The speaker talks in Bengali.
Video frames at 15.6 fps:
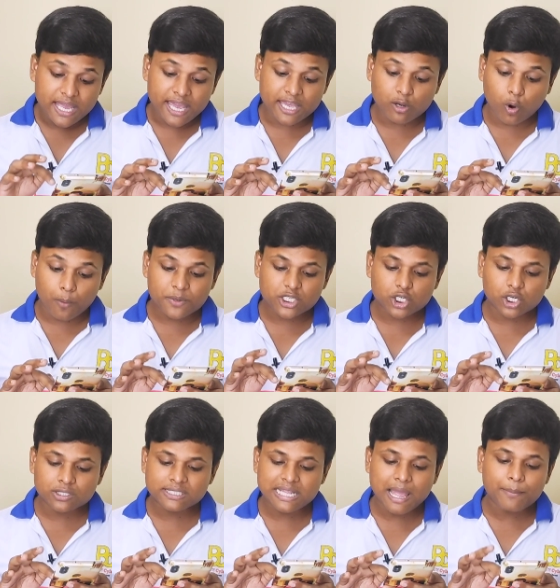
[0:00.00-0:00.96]
এই কমিশন
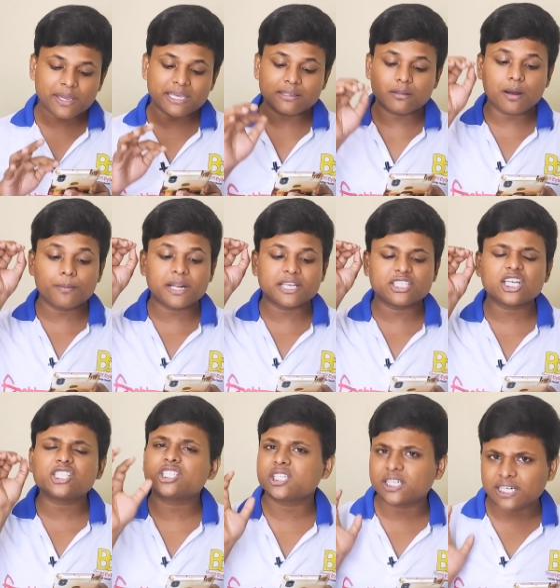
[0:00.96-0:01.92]
স্ল্যাবে কিন্তু আমরা
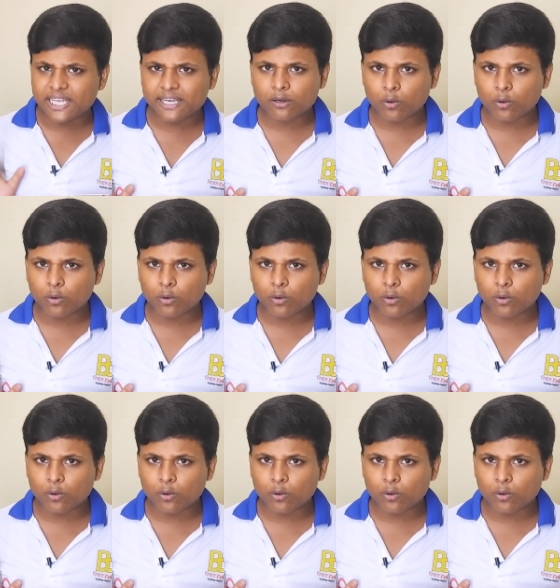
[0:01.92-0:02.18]
জাস্ট ক্লিক